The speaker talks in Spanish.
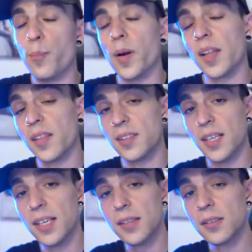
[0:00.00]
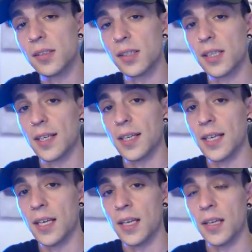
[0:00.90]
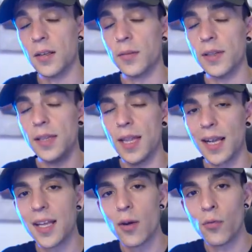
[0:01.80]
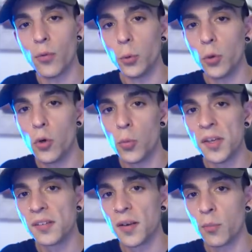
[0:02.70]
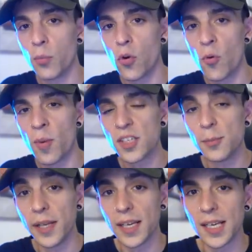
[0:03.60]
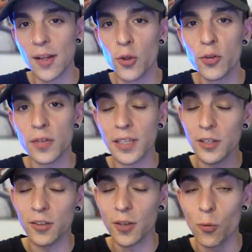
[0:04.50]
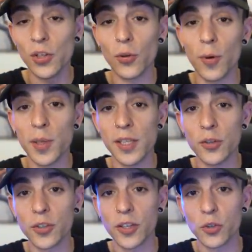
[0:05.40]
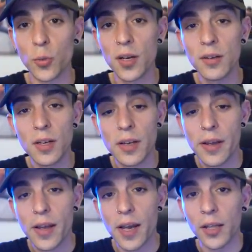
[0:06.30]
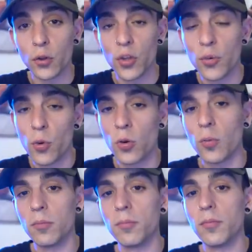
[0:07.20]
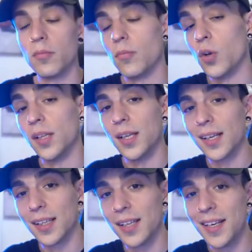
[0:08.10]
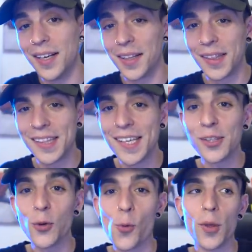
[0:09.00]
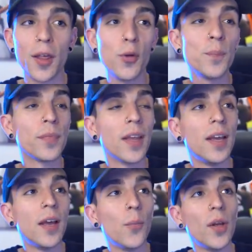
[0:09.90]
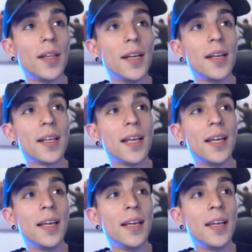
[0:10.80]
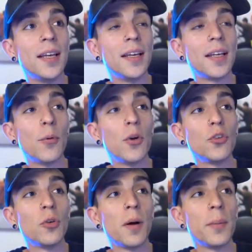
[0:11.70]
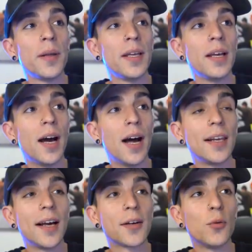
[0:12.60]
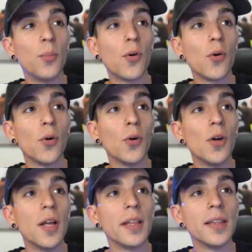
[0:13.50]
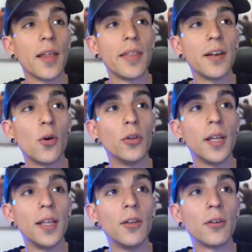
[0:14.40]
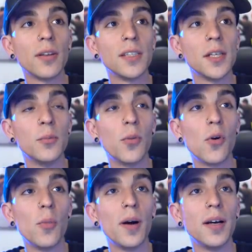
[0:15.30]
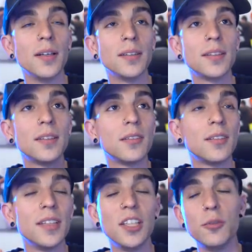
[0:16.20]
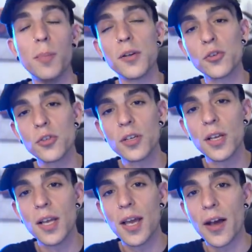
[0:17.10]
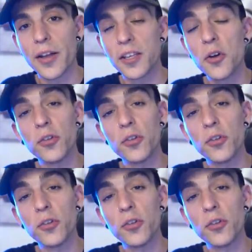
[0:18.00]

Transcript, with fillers: Parece ser que de aquí a un futuro voy a estar un poco más vigilado en cuanto a vídeos que suba, entonces bueno, voy a tener que tener cierto cuidado, voy a tener que, que bueno, sumarme al carro un poco de hacer contenidos que sean un poco más dispersos, aunque ya